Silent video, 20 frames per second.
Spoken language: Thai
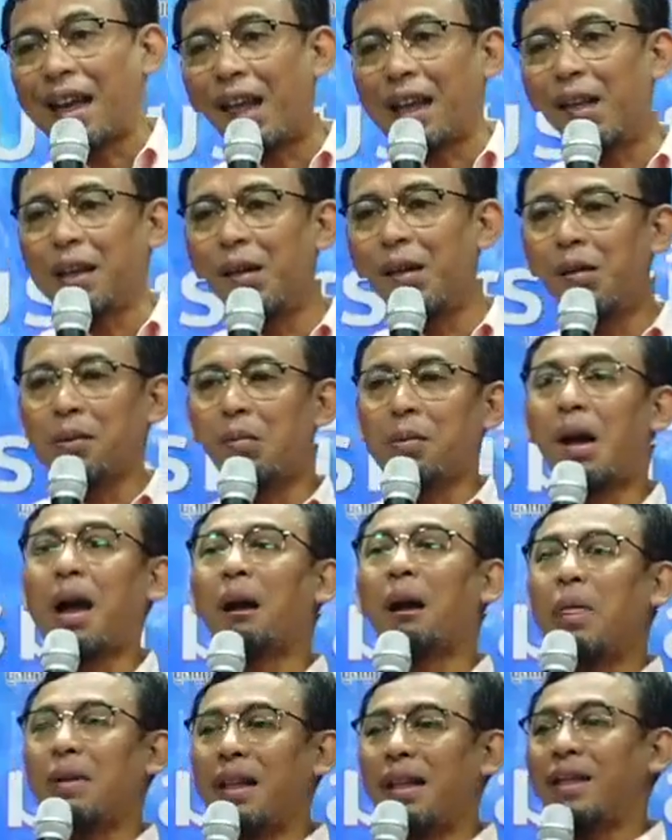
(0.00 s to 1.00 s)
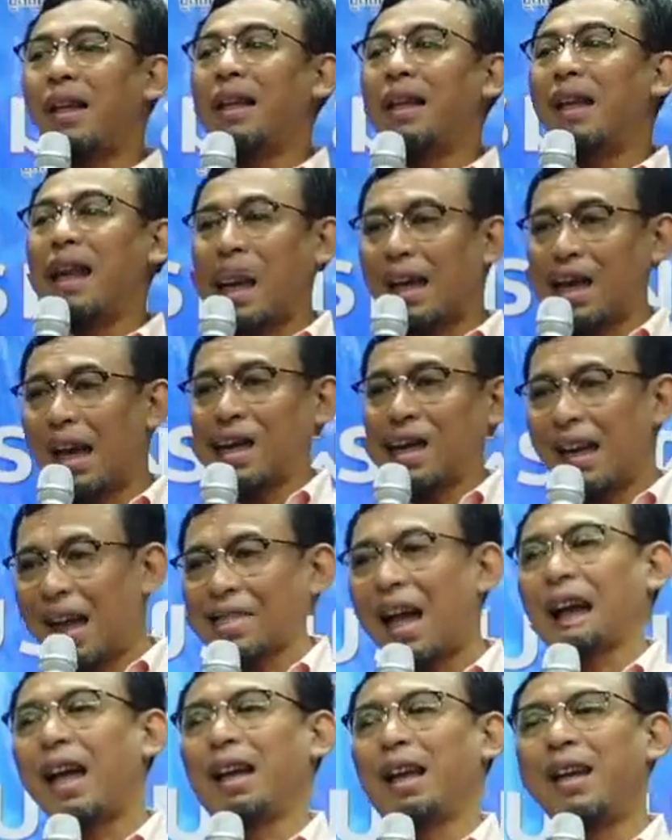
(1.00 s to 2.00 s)
ในภาคพิธีนิกาห์
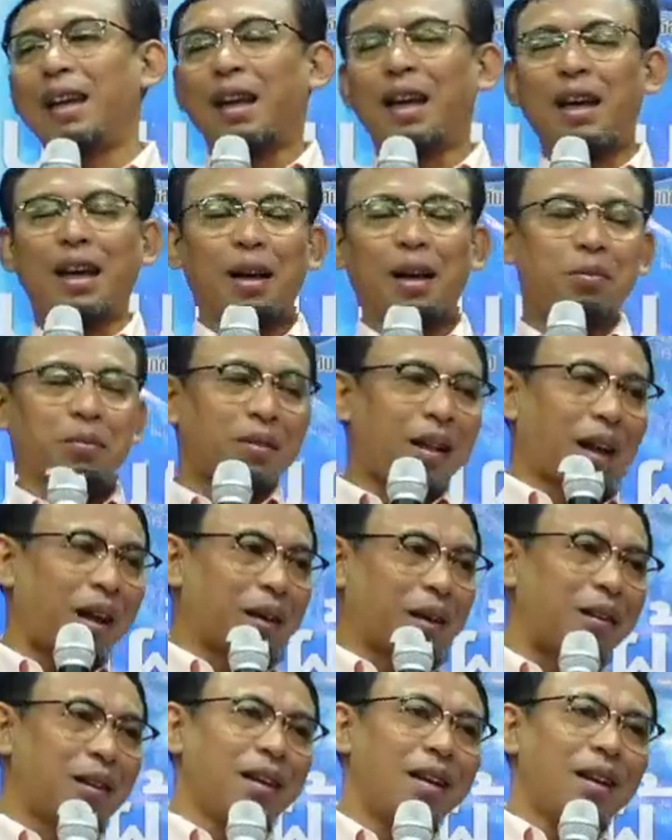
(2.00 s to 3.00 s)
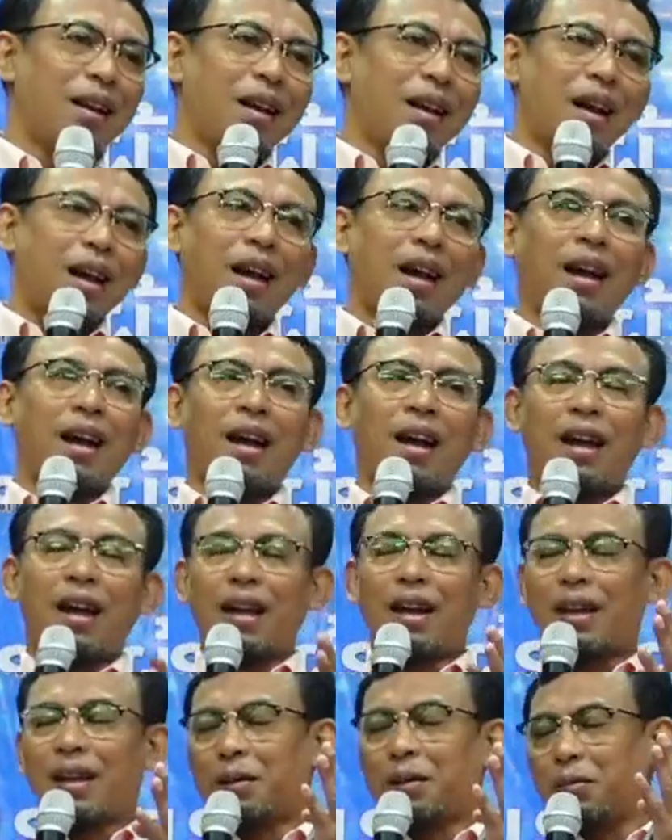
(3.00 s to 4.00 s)
ได้นะครับทั้ง
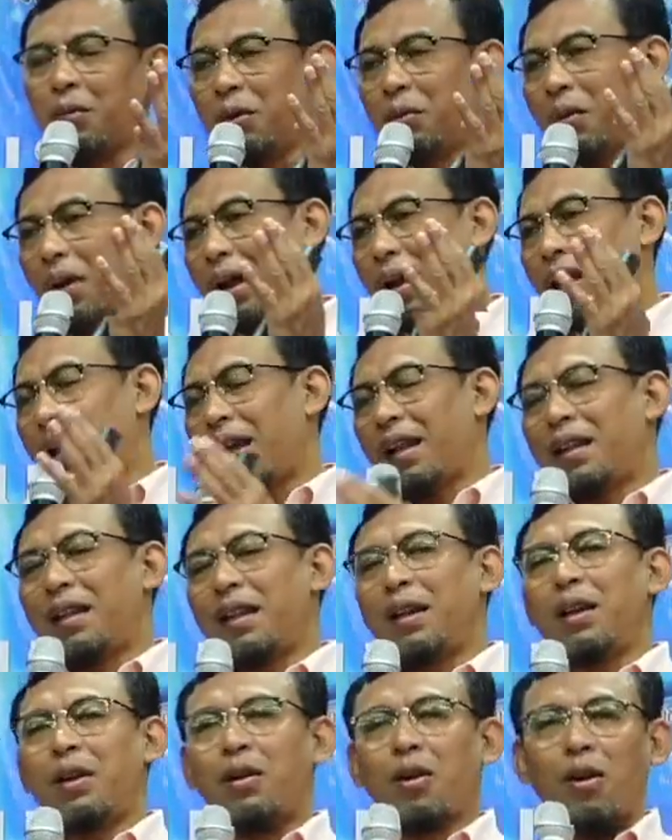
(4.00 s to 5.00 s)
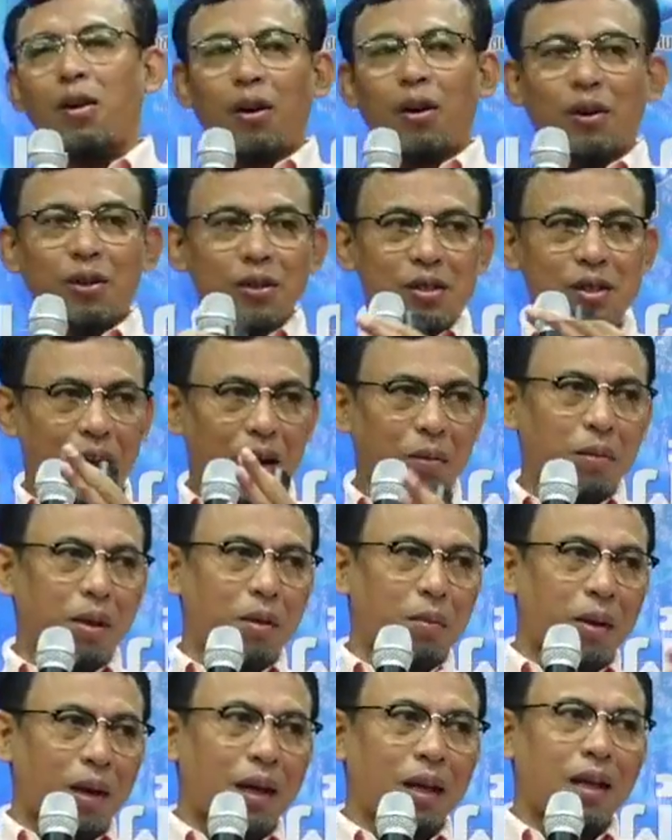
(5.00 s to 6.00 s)
บทบาทหน้าที่ของสามีภ
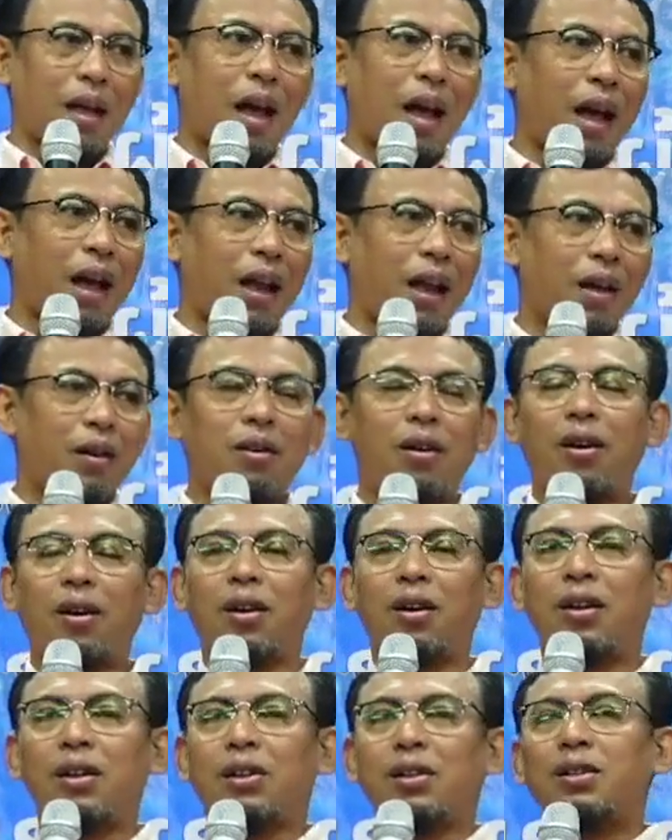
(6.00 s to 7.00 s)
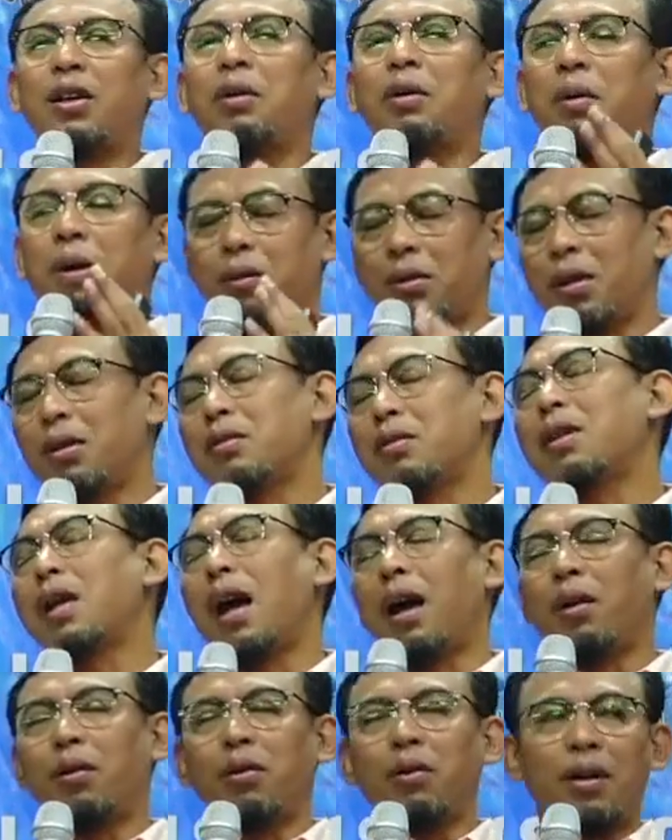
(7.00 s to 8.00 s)
รรยาแล้วก็เจ้าบ่าวเจ้า
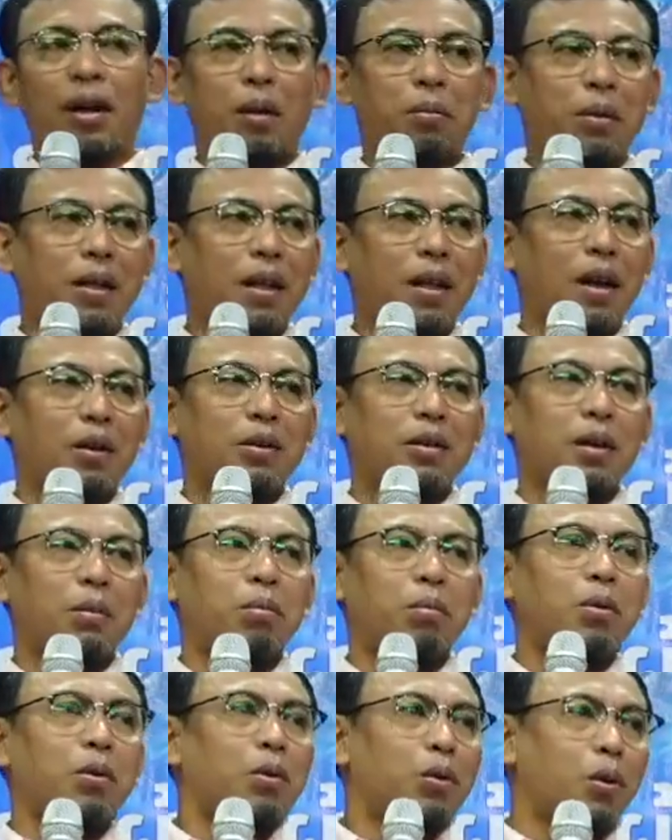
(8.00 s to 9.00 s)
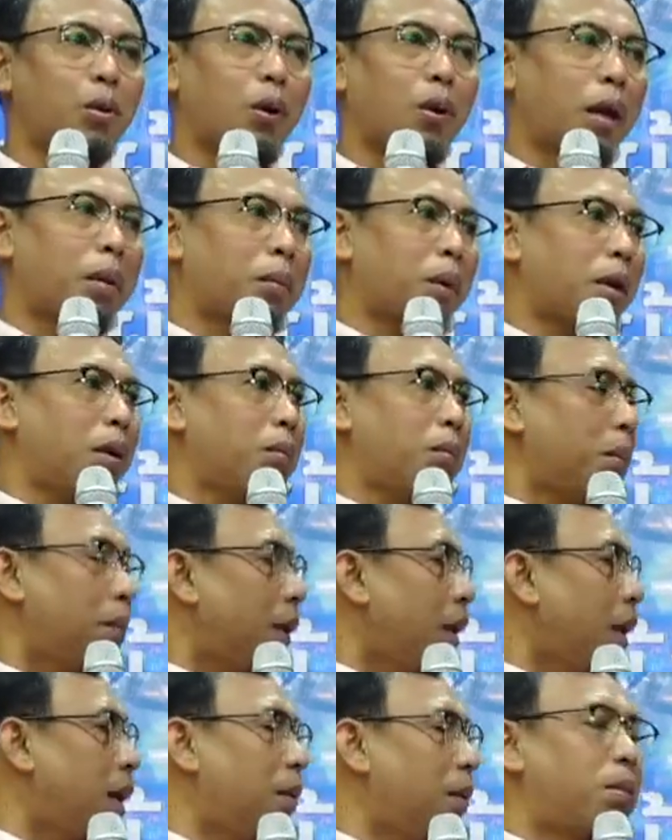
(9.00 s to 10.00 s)
สาวนะครับที่เราจะพูดคุยกันมันก็มีป
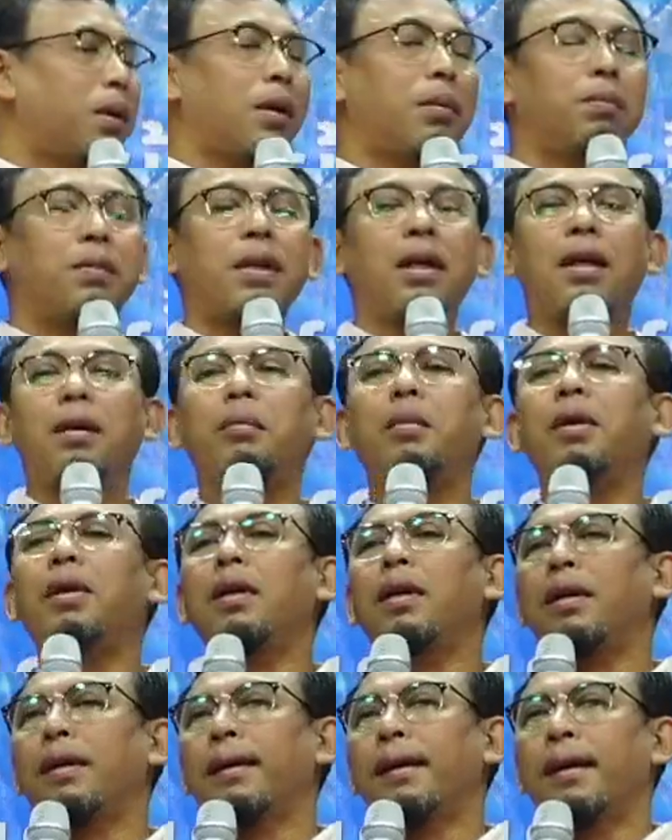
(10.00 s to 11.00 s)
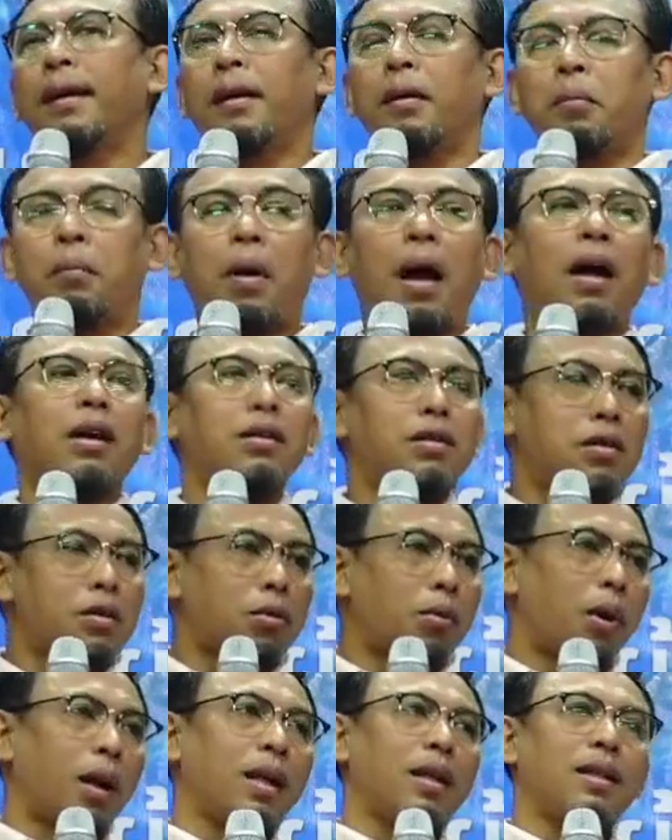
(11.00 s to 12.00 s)
ระเด็นเพิ่มเติมอีกบาง
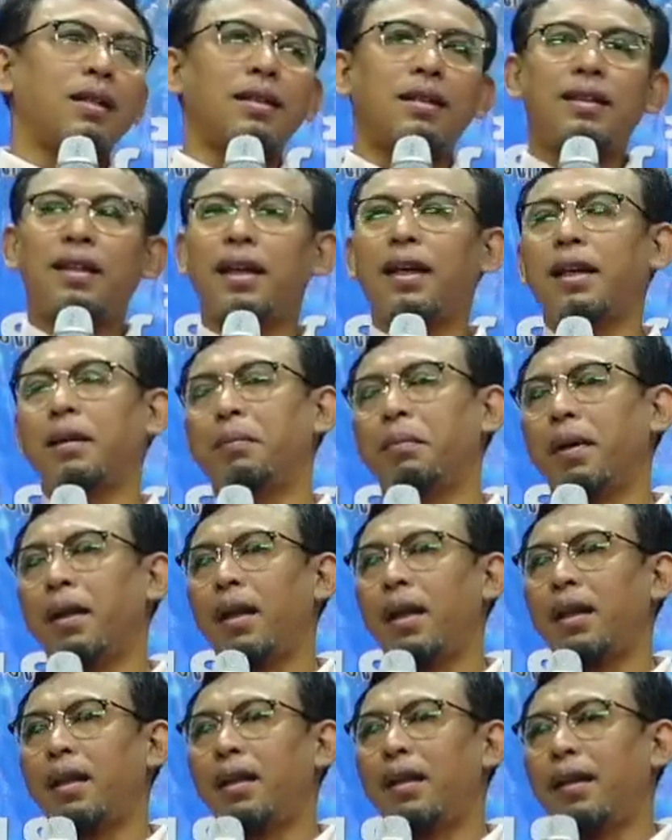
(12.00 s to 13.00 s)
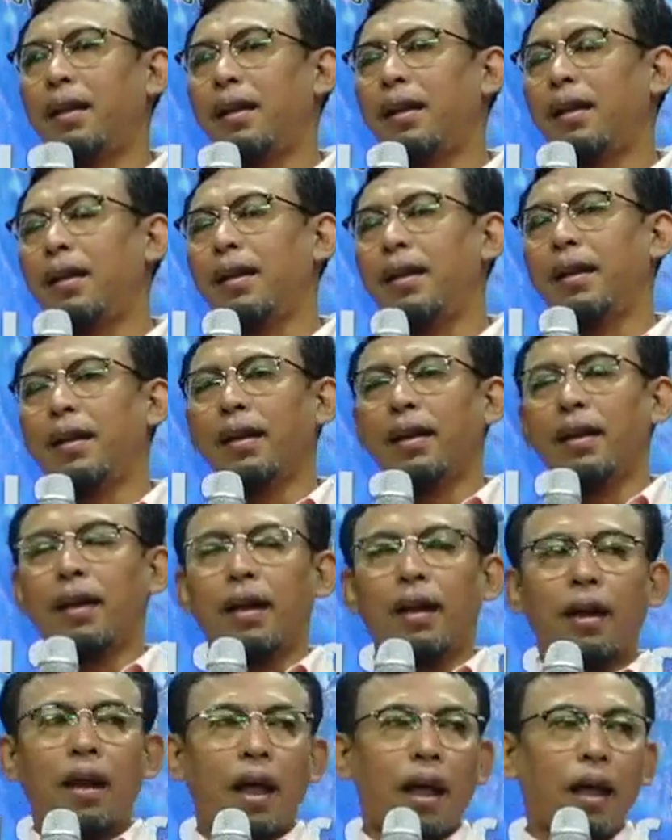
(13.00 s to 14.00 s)
ส่วนเช่นประเด็นที่
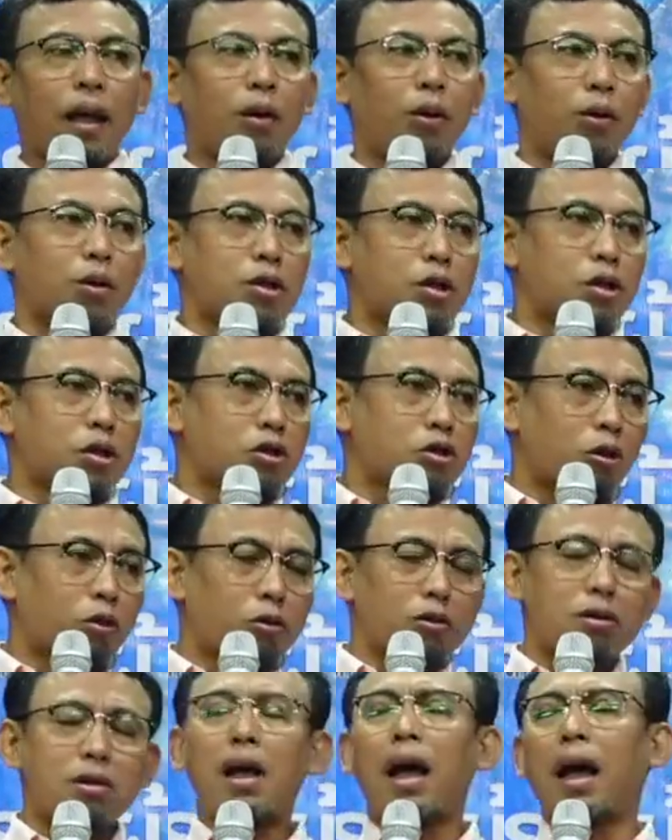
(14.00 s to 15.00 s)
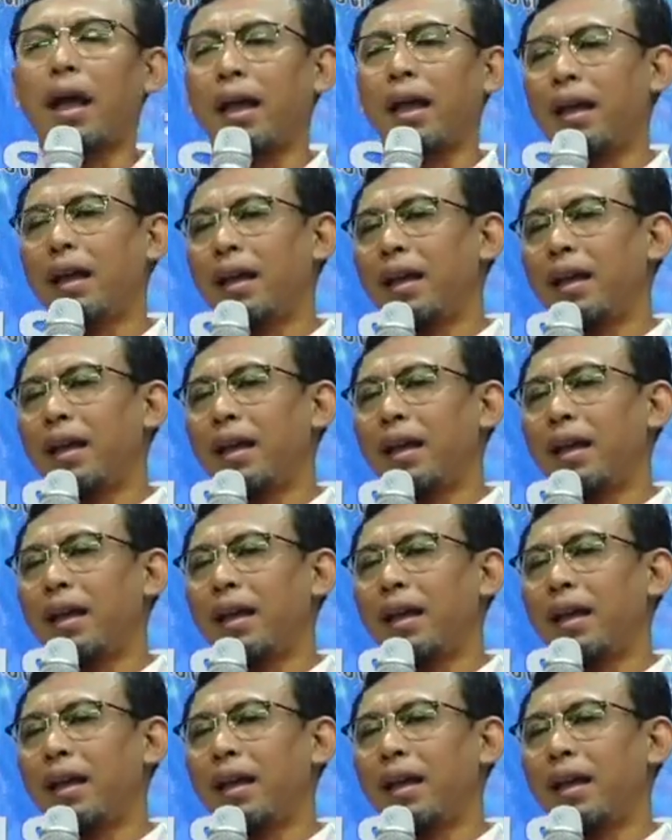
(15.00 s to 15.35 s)
หลายคนสงสัย